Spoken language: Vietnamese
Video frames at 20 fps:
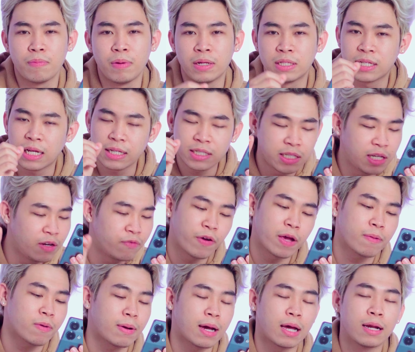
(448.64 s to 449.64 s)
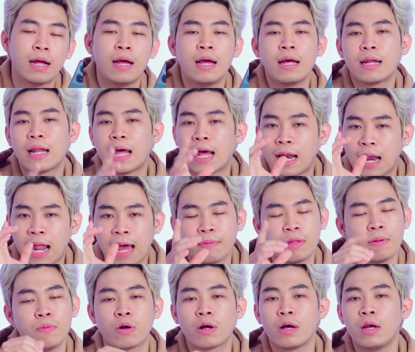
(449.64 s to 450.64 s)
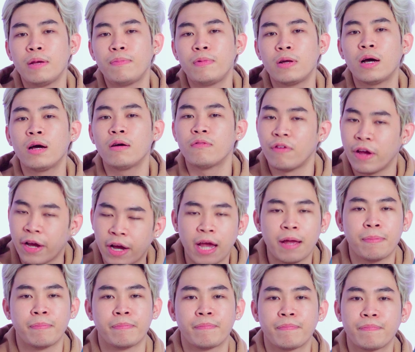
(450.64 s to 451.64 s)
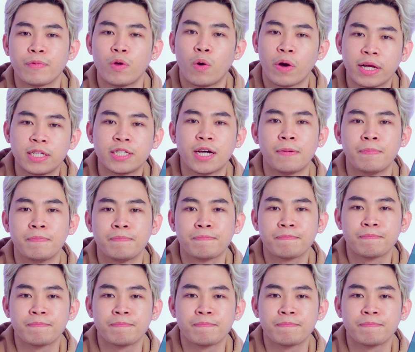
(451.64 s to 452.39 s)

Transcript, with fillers: thì mình sẽ xin phép các bạn là làm thêm một clip nữa về game. Ok chưa?